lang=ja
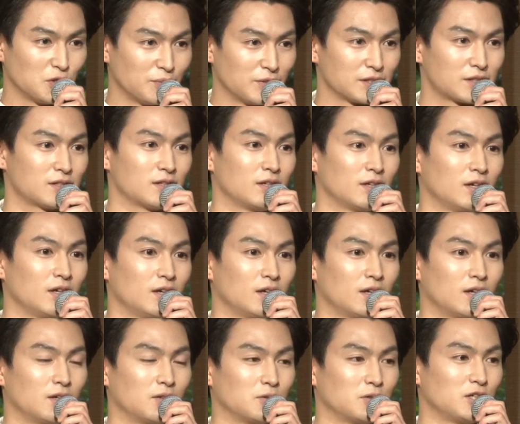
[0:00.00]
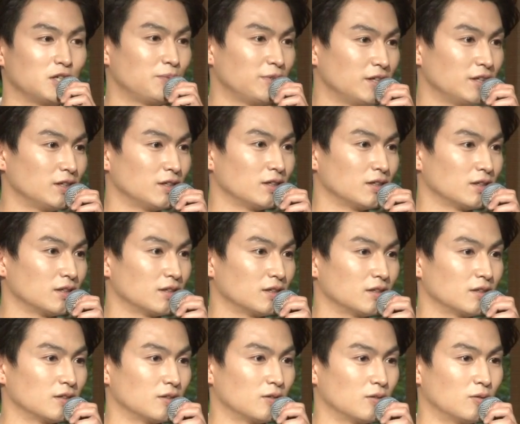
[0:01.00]
おりますあの日々
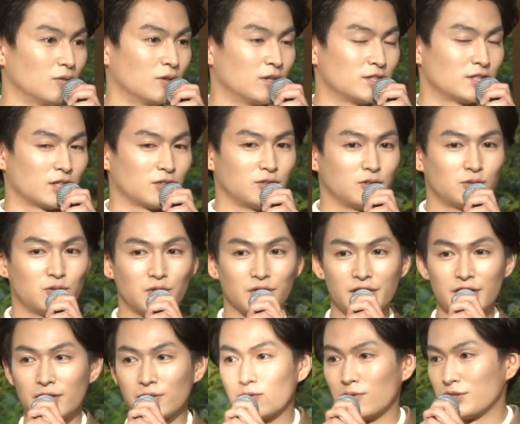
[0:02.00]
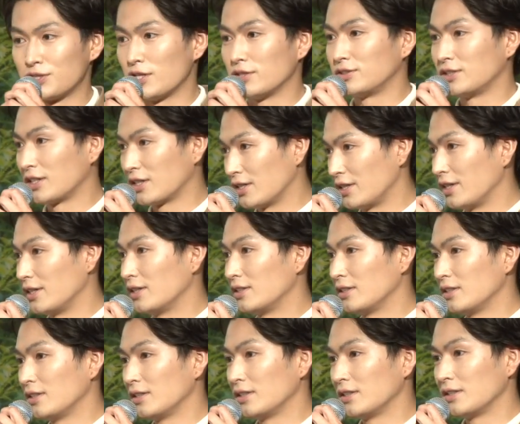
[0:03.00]
お姉ちゃんの言う通り稽古をしていく中で
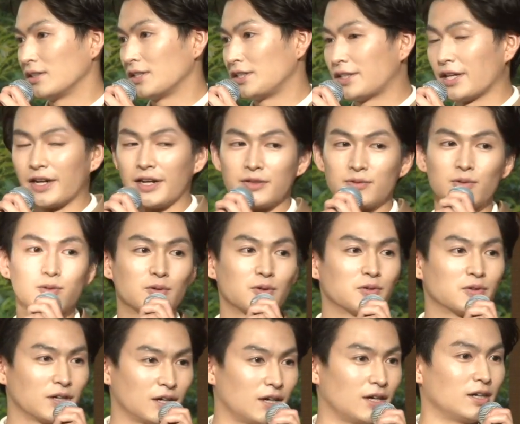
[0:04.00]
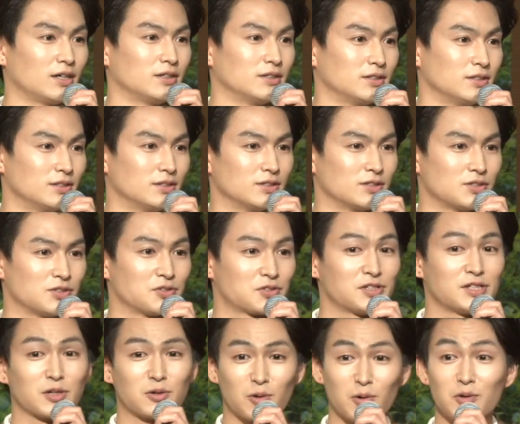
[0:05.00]
汚い心が純
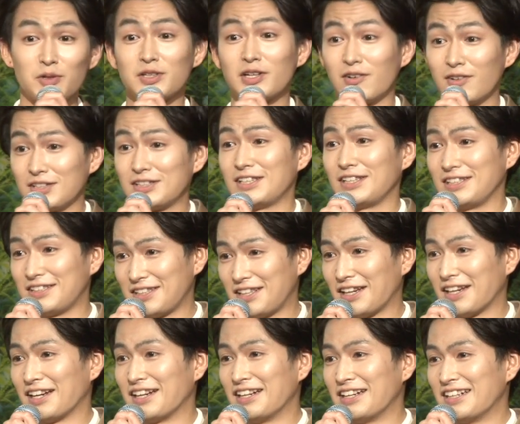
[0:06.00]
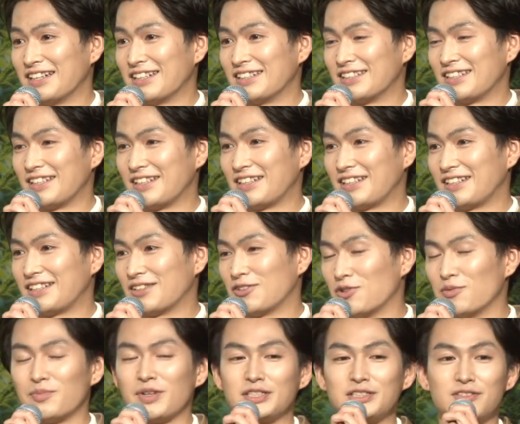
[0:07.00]
粋な心に変わっていってで
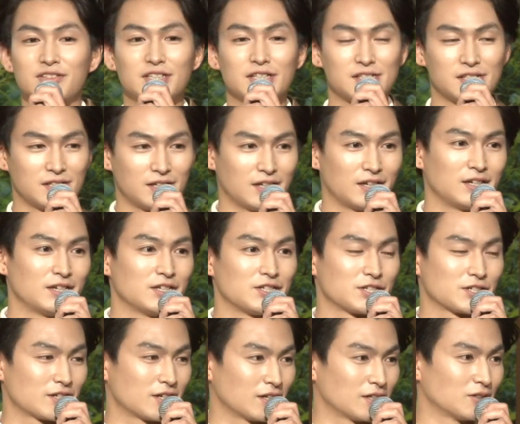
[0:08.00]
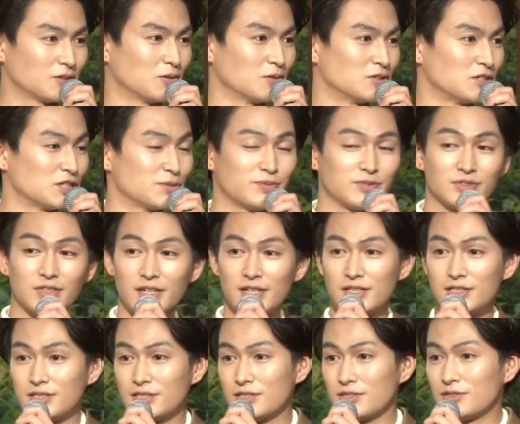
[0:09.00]
本番にはですねしっかりと自分が
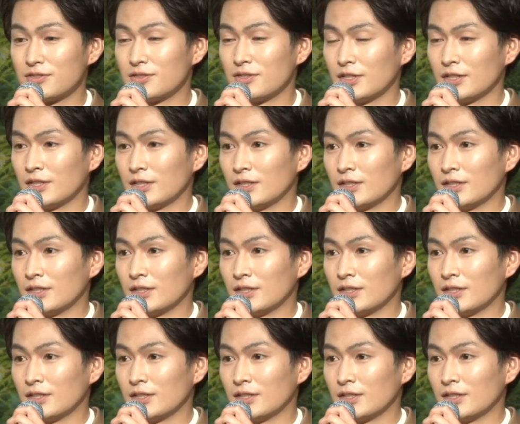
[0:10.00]
演じる